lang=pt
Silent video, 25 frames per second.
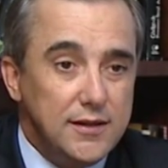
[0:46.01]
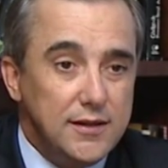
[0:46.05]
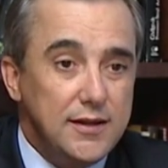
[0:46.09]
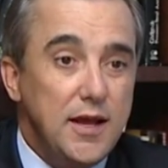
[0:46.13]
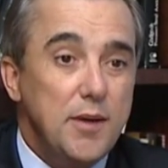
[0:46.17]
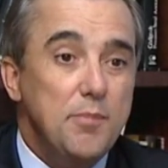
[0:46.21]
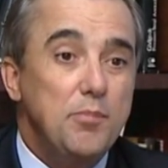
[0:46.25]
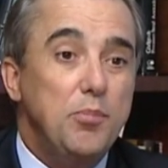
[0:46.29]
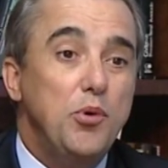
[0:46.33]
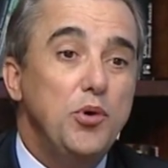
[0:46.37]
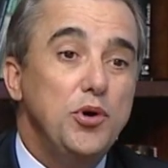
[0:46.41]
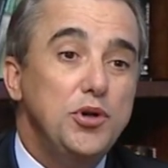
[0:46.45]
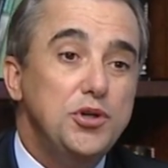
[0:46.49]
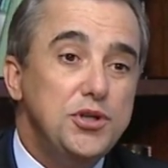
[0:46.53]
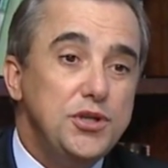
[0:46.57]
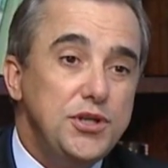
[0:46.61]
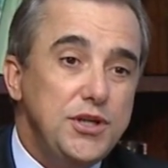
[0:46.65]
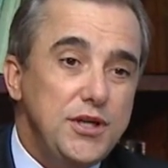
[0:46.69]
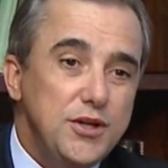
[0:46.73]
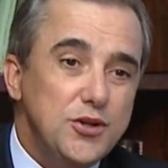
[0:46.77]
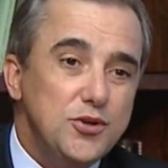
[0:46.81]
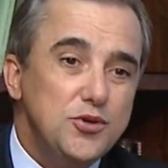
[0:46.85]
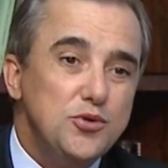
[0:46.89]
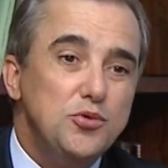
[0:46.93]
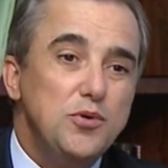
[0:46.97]
Depois
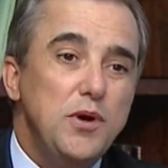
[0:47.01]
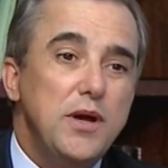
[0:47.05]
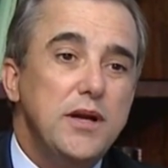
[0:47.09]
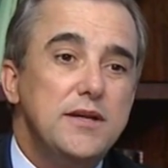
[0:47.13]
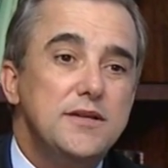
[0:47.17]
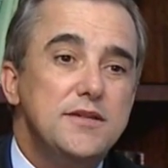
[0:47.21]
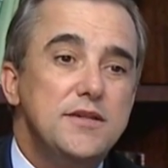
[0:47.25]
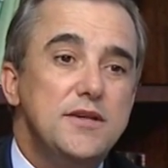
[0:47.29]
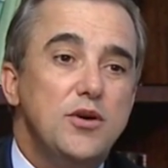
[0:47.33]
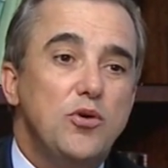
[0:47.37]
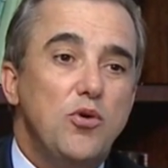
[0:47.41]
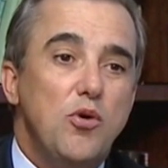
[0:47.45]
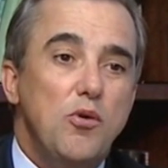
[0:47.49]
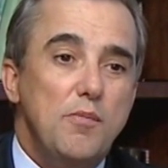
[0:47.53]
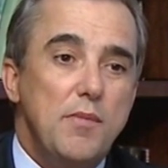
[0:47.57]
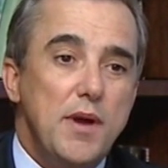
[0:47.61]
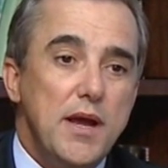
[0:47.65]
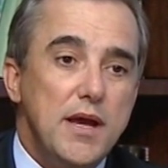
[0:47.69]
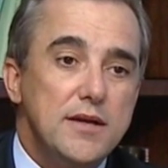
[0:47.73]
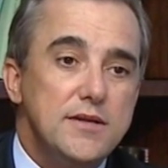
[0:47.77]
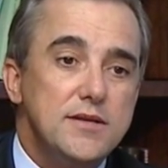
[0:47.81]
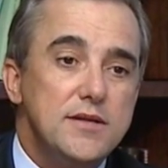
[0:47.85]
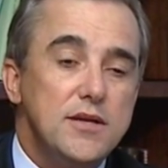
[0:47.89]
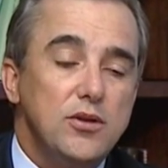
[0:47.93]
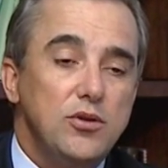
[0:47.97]
disso é que se
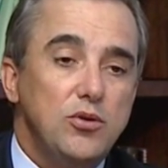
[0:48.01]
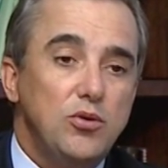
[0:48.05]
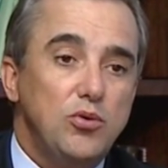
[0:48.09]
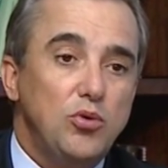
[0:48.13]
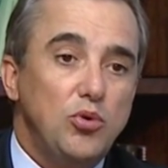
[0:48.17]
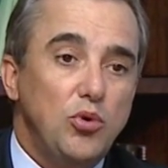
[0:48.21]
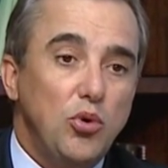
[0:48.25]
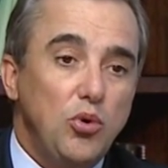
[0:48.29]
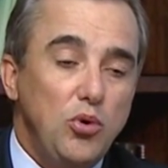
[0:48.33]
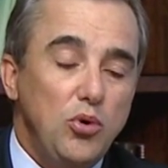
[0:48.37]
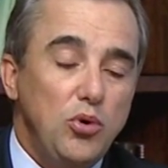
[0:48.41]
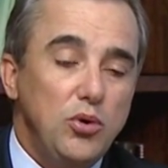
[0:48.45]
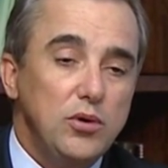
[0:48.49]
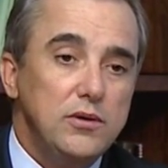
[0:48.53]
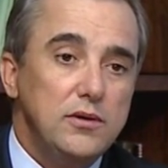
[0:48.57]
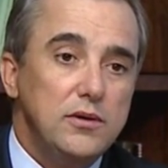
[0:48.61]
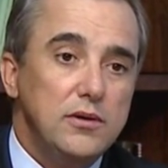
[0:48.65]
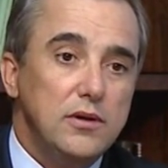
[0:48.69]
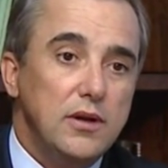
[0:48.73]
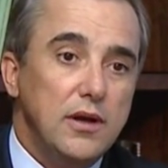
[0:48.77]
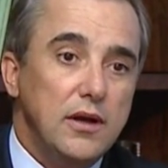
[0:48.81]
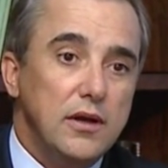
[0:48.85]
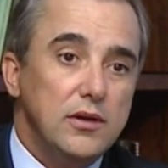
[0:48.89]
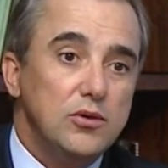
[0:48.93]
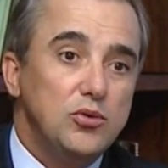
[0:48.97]
começa todo,
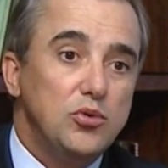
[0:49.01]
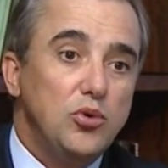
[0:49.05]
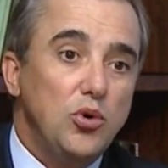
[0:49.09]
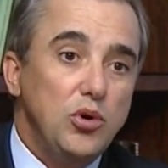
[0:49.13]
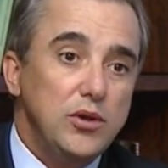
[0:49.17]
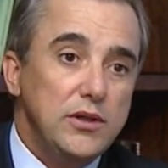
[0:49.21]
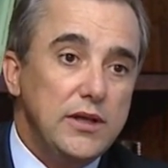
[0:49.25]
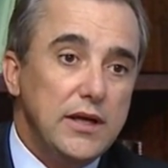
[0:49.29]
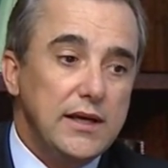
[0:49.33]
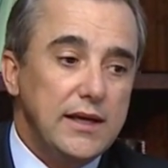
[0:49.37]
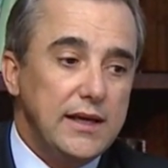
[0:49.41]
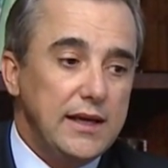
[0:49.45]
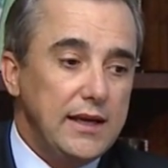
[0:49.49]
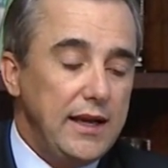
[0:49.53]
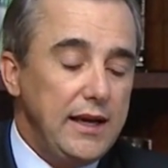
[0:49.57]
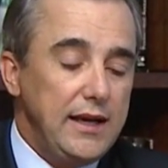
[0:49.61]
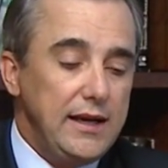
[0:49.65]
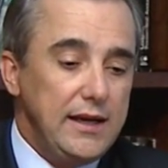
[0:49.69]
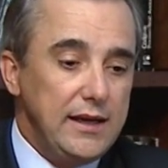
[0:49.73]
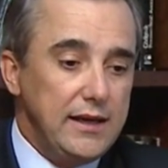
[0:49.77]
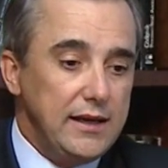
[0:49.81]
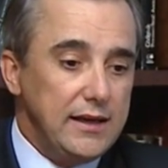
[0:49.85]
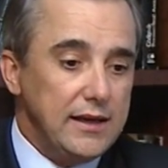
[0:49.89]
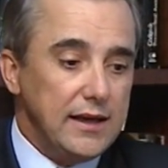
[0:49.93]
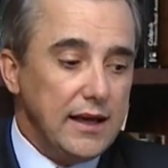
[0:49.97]
todo
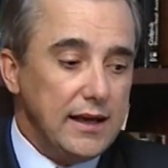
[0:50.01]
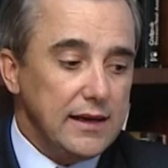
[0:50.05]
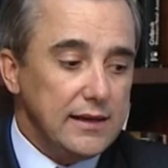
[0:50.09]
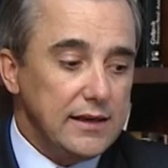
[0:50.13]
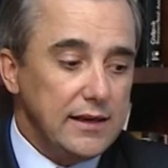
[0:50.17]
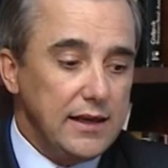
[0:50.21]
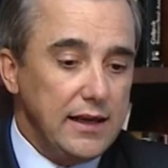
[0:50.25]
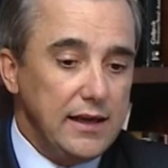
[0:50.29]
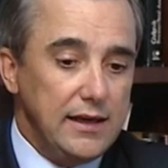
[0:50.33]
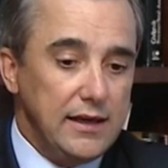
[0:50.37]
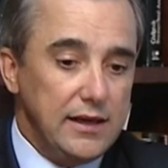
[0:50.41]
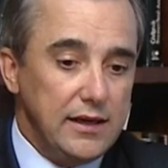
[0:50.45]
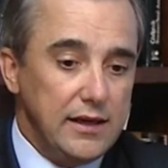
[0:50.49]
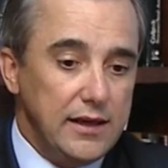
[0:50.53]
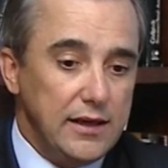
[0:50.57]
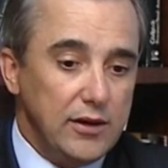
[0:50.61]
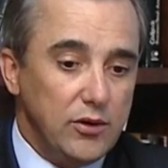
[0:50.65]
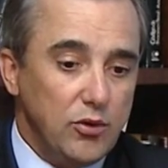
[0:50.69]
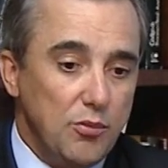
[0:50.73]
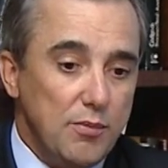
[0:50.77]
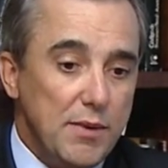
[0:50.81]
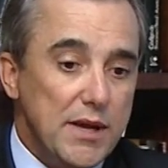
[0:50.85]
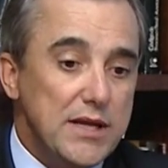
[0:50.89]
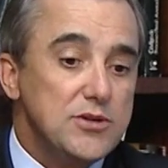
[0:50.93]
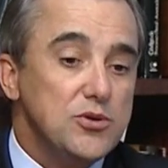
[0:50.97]
aquele,
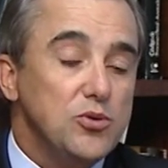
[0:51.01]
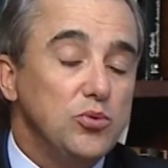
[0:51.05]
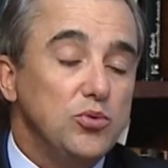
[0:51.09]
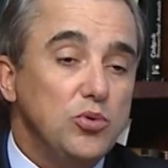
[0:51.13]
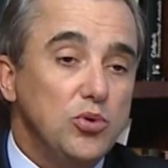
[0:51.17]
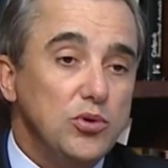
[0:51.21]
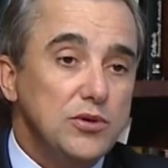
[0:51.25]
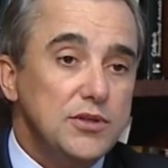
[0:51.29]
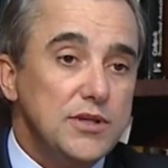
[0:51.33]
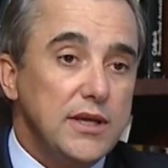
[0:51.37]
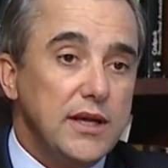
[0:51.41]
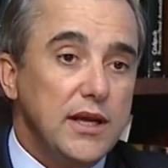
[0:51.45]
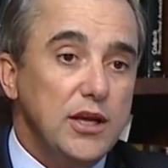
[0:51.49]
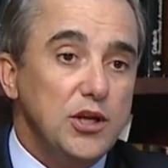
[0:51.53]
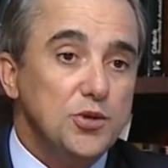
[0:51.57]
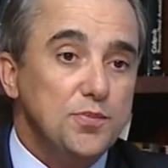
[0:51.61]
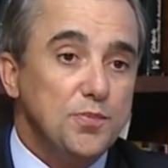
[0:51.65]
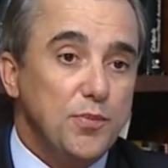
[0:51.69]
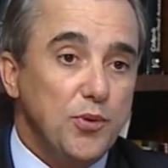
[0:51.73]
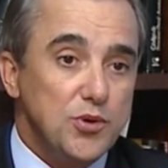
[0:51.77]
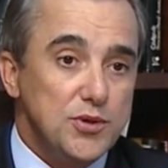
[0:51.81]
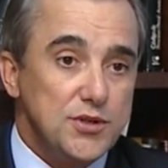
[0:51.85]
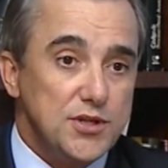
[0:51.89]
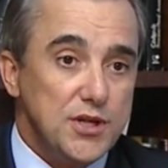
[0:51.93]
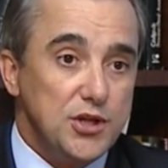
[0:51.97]
aquele começam todos aqueles
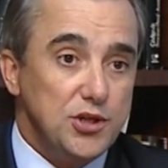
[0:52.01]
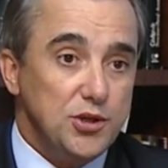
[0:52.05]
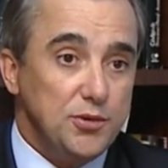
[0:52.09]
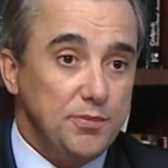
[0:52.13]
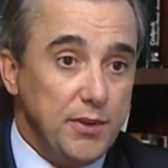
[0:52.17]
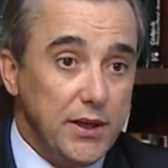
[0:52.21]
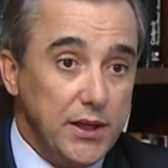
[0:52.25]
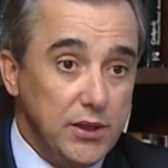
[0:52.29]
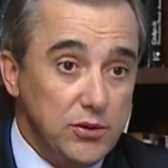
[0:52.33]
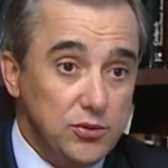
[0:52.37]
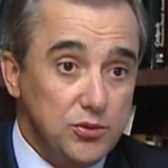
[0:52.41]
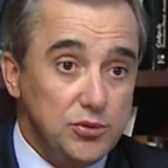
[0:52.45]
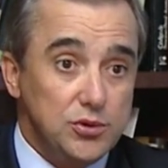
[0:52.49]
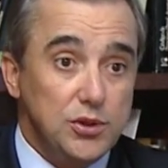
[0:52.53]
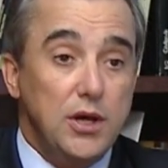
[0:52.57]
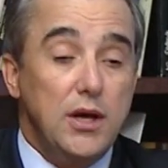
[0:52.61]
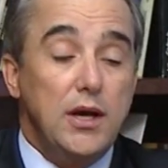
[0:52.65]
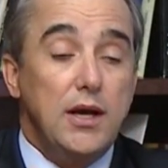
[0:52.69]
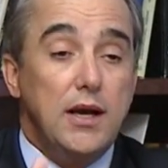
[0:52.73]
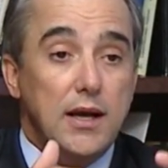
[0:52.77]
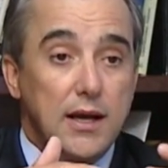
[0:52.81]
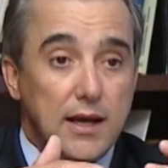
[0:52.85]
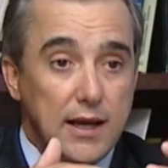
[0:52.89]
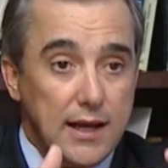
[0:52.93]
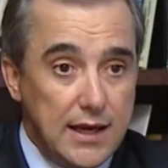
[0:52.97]
procedimentos
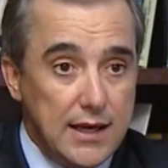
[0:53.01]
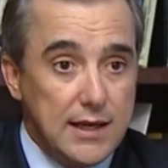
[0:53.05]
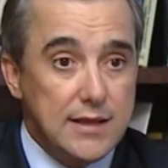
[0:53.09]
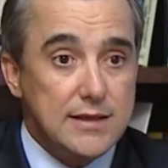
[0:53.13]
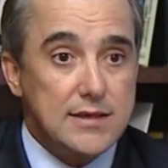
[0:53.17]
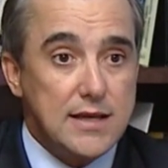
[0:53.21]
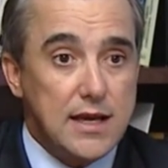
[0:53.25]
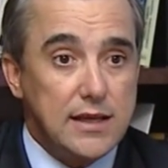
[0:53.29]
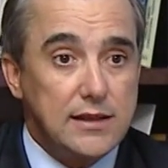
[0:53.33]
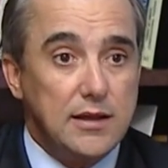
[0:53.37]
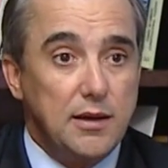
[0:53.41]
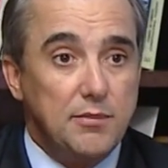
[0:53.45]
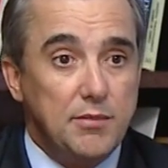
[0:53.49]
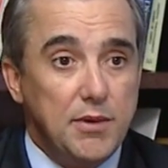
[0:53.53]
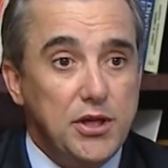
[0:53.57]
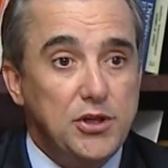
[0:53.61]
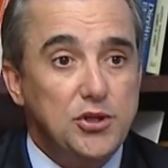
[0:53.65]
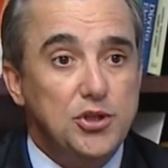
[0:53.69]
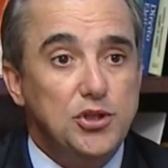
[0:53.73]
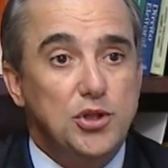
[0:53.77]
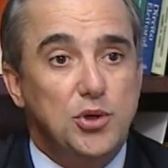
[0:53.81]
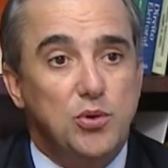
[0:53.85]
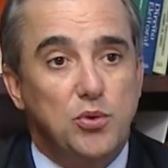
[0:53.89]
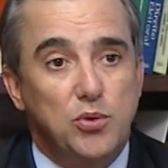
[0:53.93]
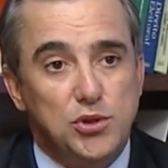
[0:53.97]

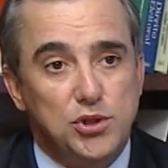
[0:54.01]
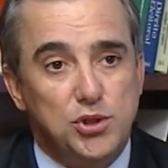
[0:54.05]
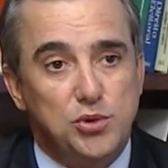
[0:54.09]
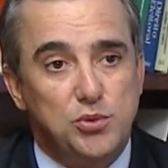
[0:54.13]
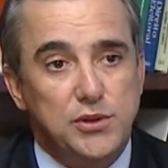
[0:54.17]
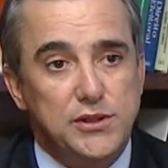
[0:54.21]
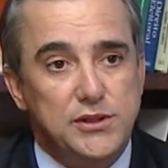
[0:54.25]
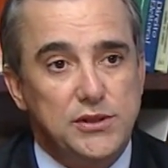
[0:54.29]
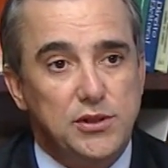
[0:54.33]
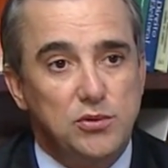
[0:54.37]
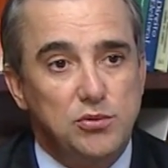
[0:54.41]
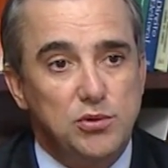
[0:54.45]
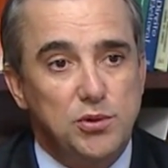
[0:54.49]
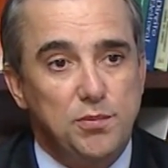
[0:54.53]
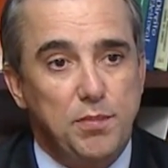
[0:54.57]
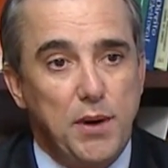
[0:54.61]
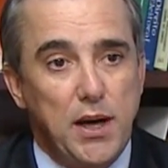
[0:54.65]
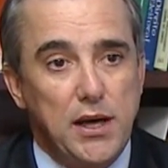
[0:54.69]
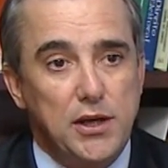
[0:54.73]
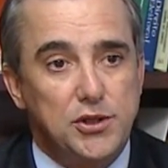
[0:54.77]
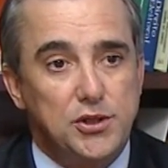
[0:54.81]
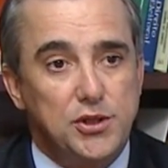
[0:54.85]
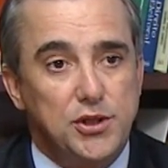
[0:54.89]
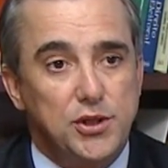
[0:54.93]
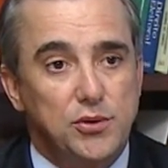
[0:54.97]
exatamente de constituição do
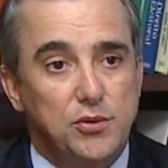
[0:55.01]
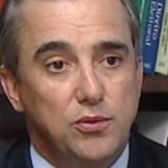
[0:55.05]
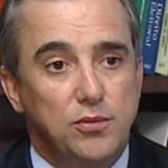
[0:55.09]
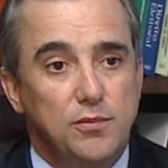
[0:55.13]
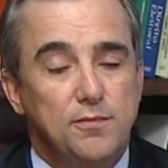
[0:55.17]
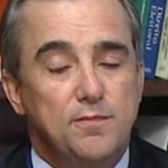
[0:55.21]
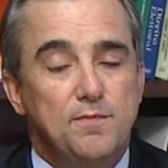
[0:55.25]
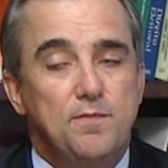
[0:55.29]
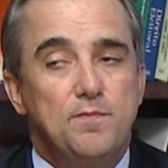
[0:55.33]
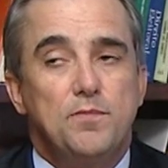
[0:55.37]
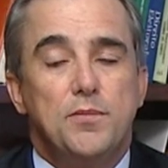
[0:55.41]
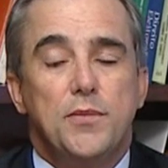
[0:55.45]
partido